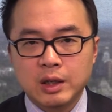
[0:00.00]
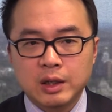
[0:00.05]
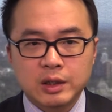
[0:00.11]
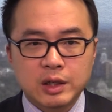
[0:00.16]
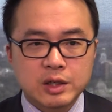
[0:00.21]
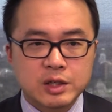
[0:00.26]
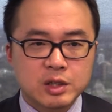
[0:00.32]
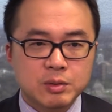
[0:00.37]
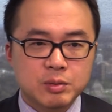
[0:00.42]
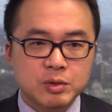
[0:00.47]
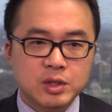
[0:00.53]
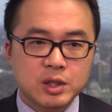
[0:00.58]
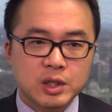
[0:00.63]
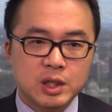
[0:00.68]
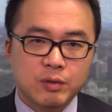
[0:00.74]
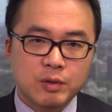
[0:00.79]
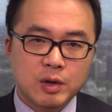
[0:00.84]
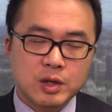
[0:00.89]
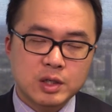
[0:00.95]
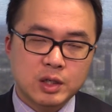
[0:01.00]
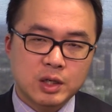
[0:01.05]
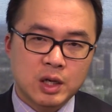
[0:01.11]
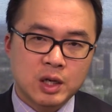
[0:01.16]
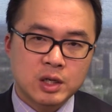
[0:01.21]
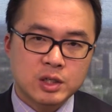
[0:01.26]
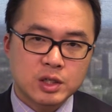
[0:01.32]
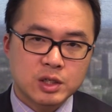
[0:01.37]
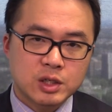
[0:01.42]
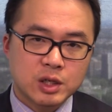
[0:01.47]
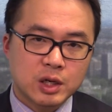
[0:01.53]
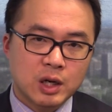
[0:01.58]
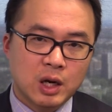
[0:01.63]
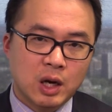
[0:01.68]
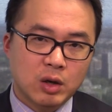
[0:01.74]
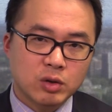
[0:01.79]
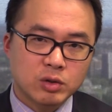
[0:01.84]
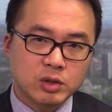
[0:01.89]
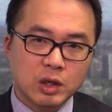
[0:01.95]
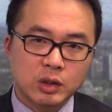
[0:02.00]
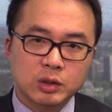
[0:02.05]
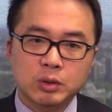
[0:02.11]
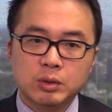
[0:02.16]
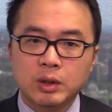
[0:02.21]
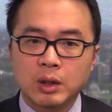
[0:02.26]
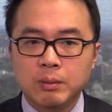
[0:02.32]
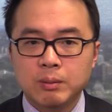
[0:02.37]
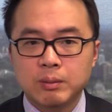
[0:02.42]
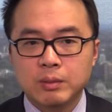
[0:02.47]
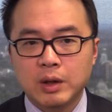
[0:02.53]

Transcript: 那是不是意味着呢，这是个好兆头呢？